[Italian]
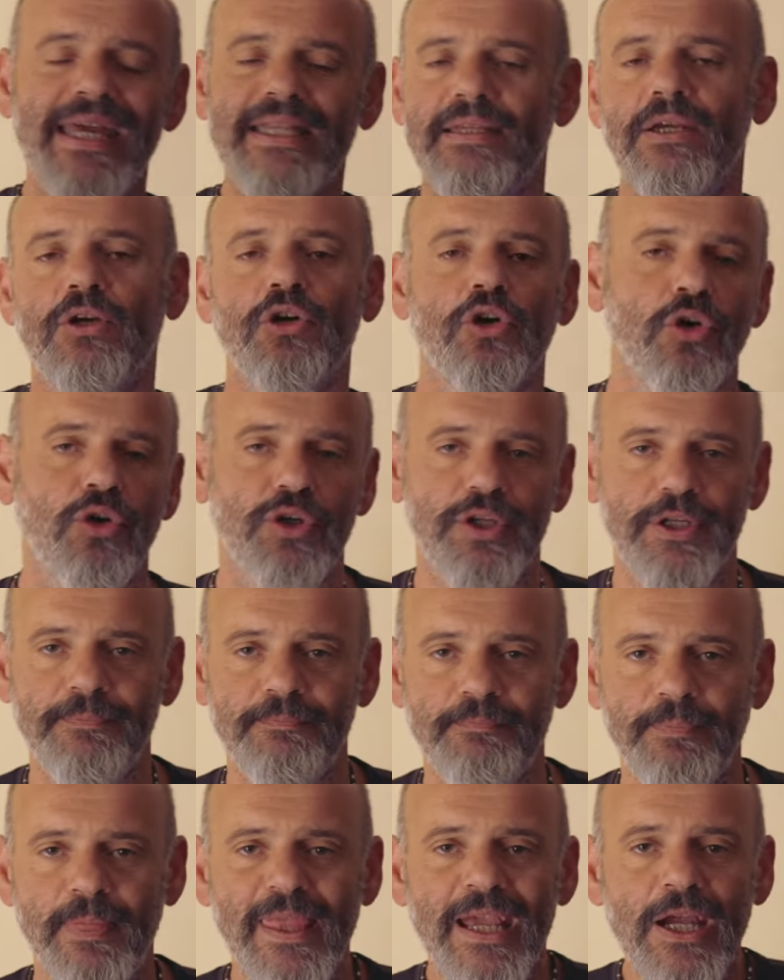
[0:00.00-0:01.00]
e di colori.
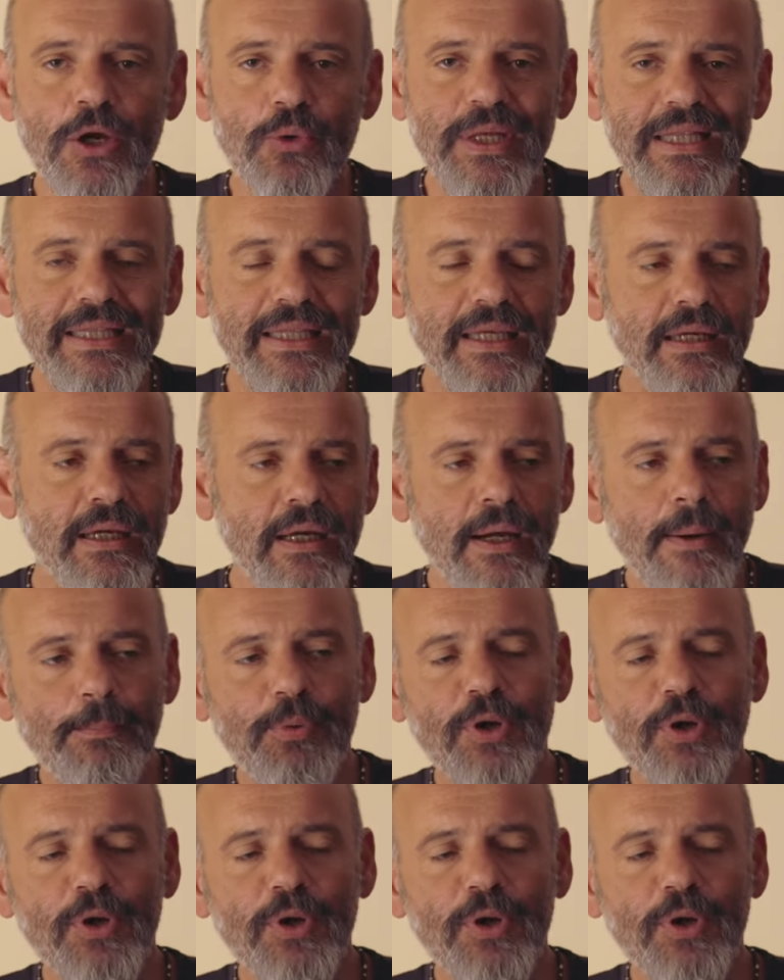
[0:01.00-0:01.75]
Quindi,